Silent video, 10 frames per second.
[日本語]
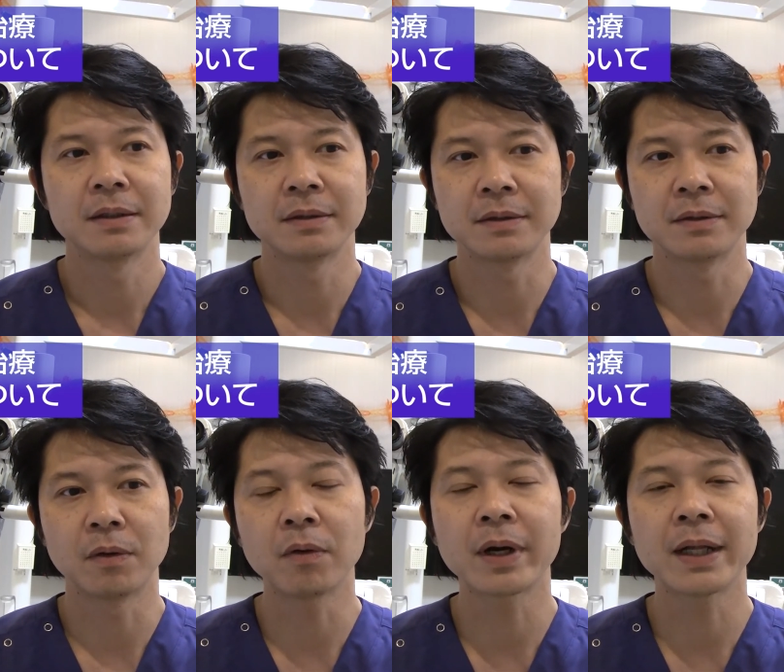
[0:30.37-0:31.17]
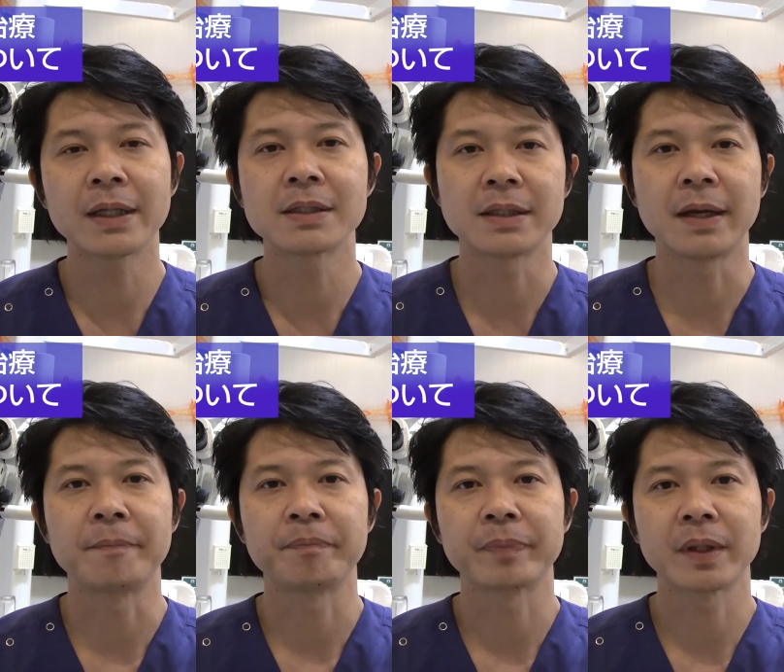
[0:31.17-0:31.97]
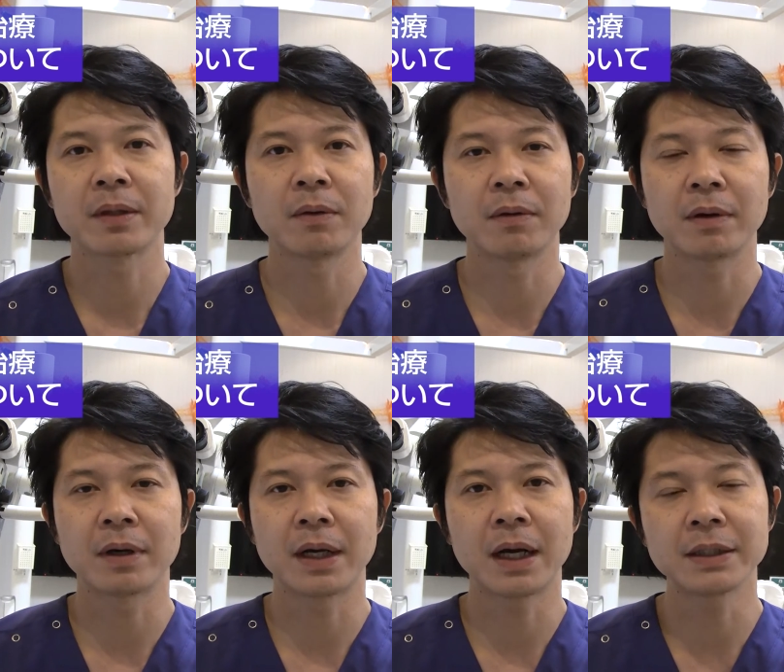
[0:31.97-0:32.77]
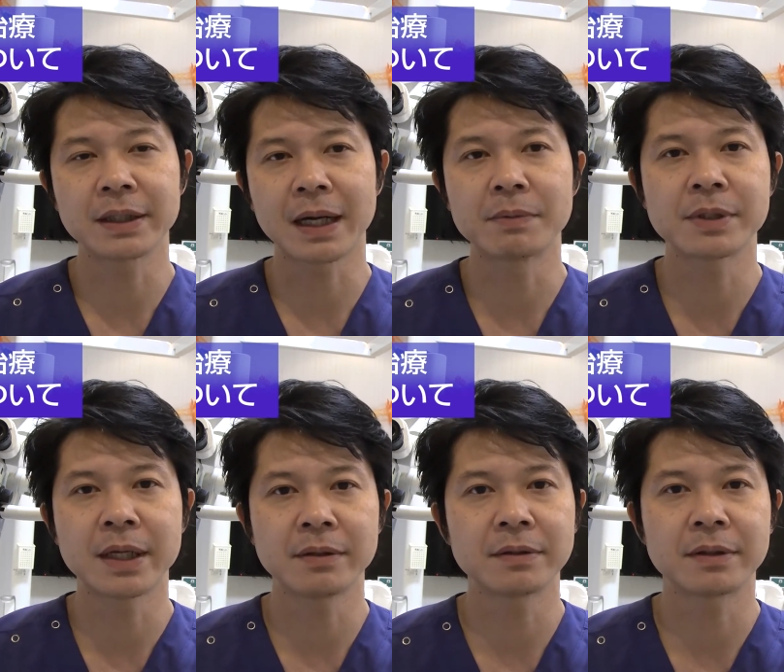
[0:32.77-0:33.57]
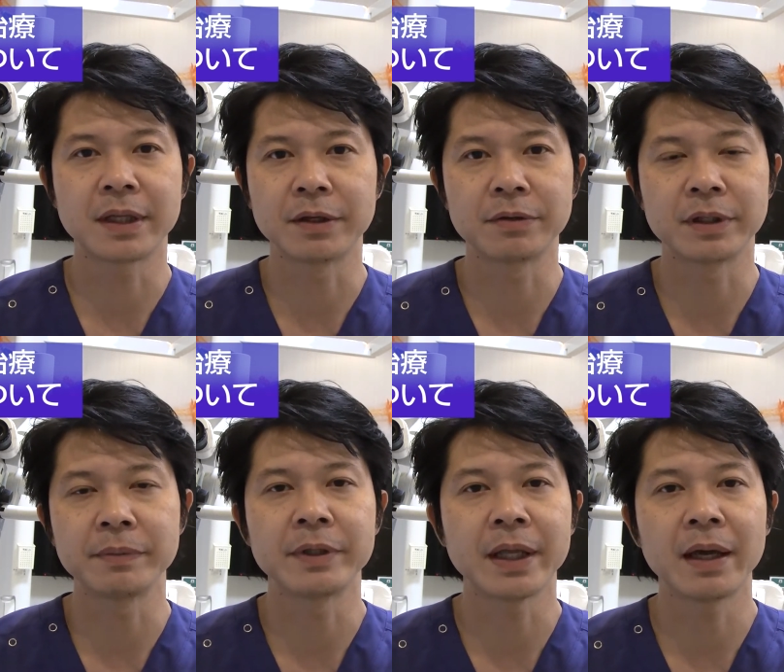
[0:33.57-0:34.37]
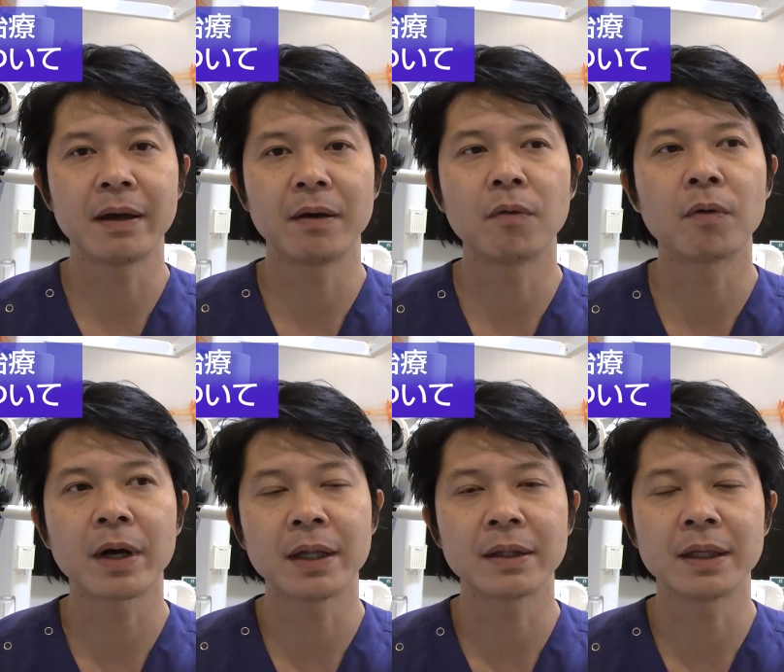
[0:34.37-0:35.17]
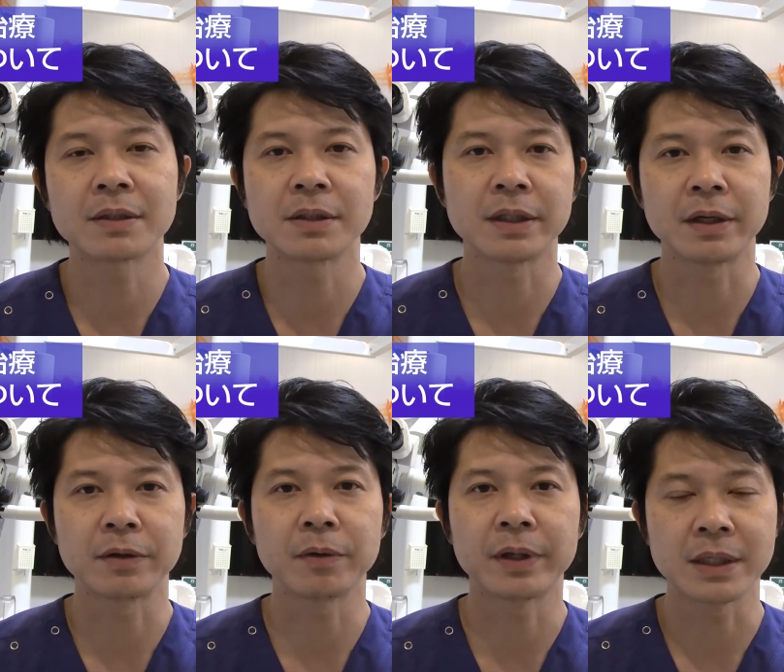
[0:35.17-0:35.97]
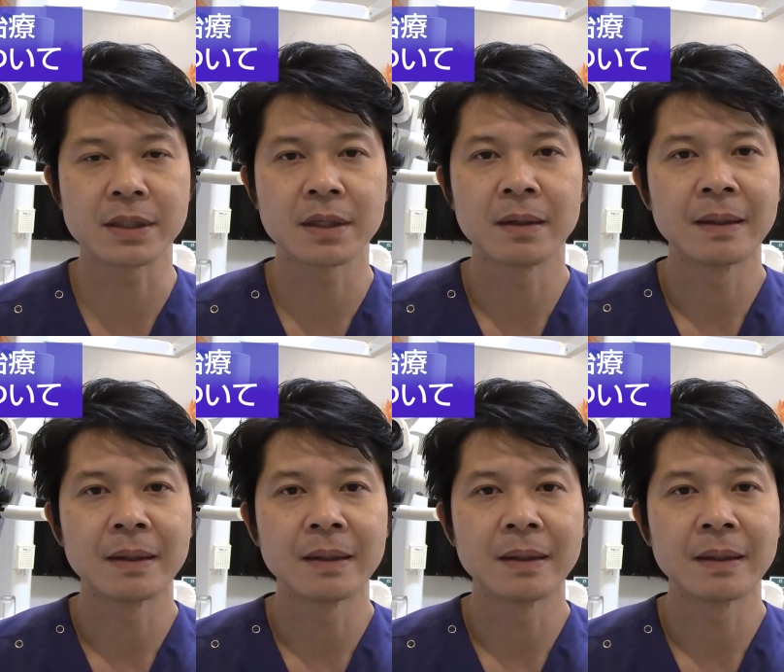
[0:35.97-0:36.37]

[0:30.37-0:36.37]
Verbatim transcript: うん、王冠ですねと歯にかぶせるっていう意味で王冠ってついてるようです